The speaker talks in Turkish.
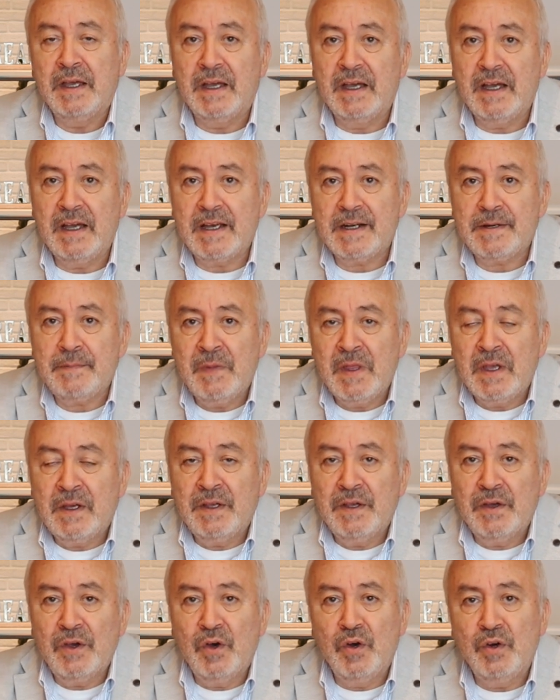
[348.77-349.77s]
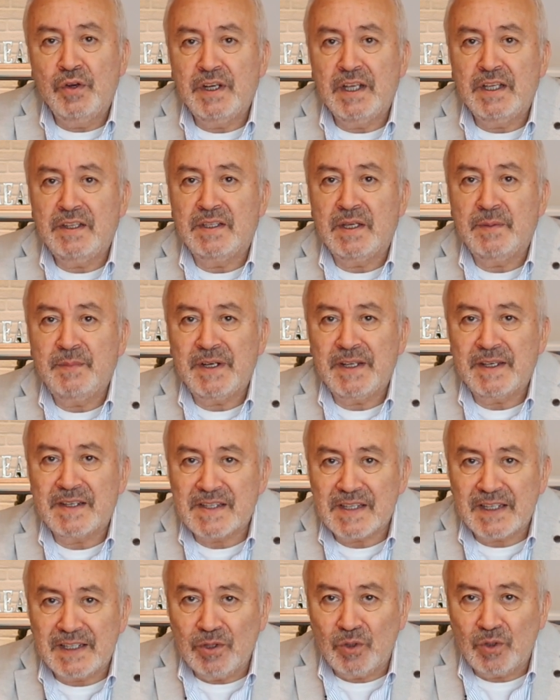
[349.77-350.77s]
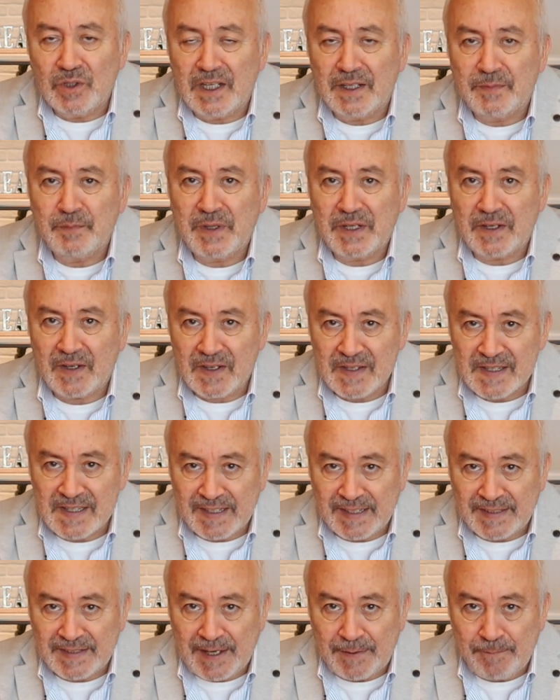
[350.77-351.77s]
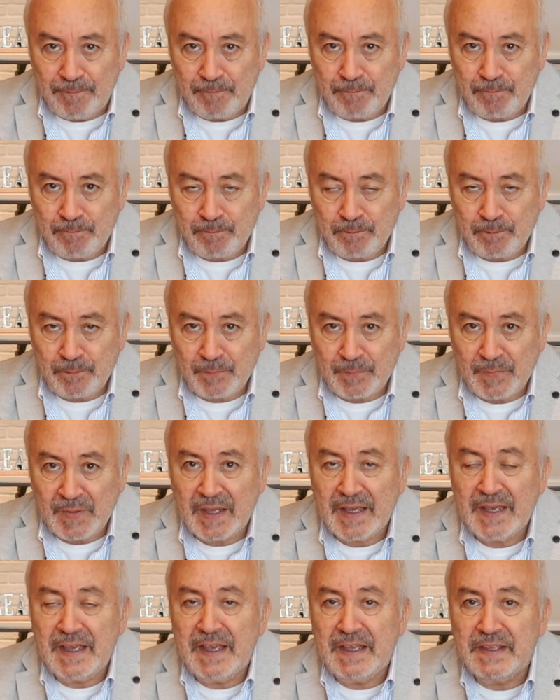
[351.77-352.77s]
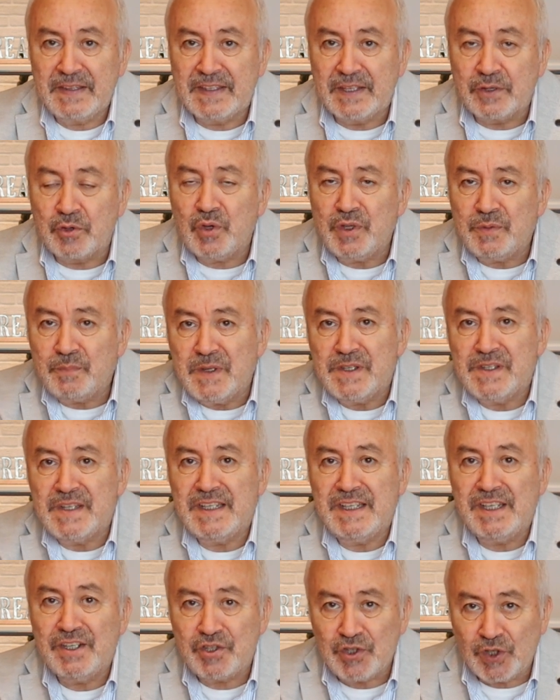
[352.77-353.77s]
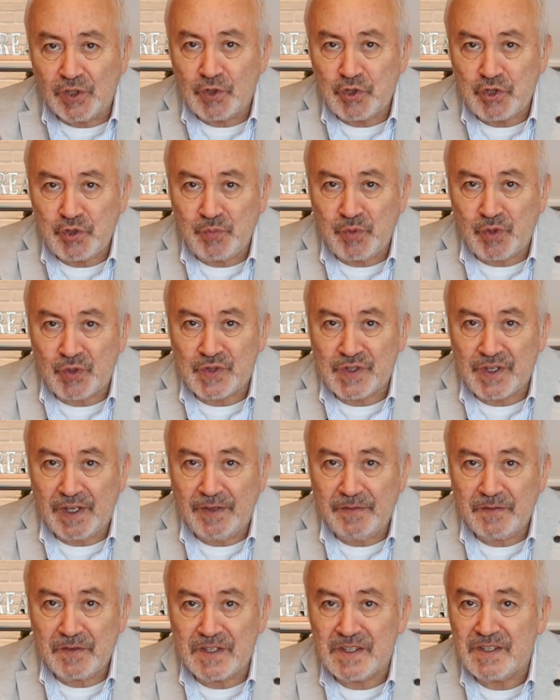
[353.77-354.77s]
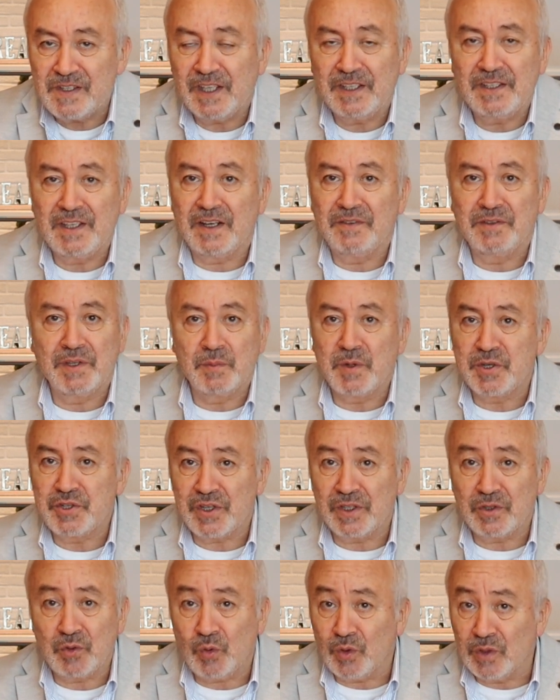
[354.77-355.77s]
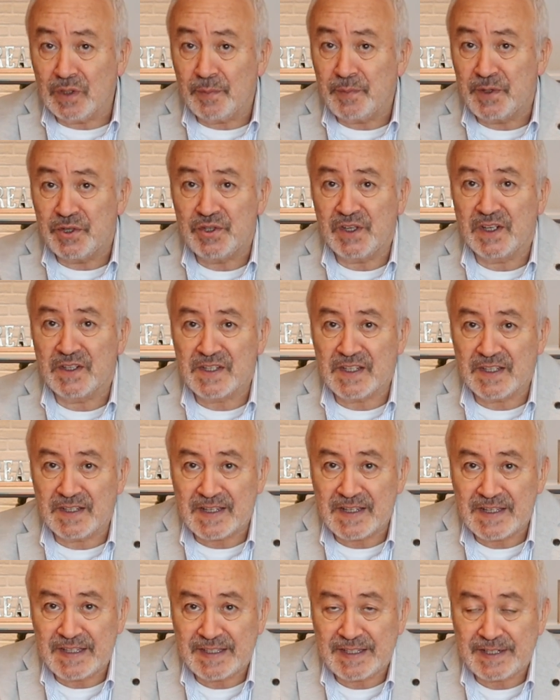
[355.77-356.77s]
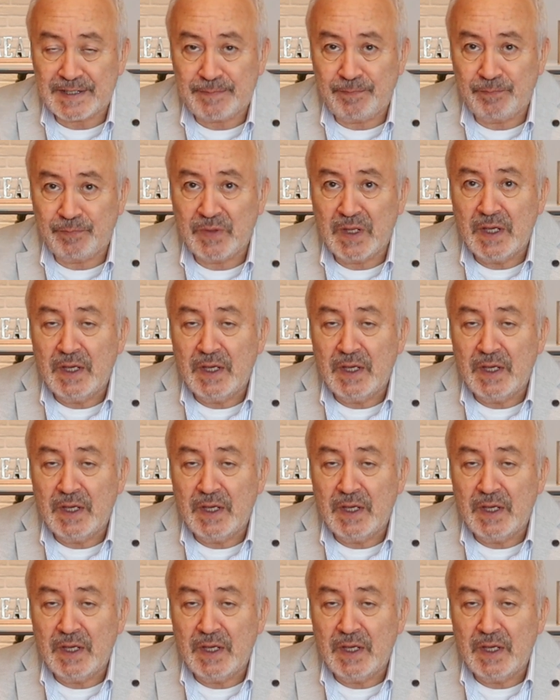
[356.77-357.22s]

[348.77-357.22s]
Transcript: Eğer örneğin demir eksikliği olan bir hastada tiroid bezi iyi çalışmıyorsa siz tedavide başarılı olamayacaksınızdır.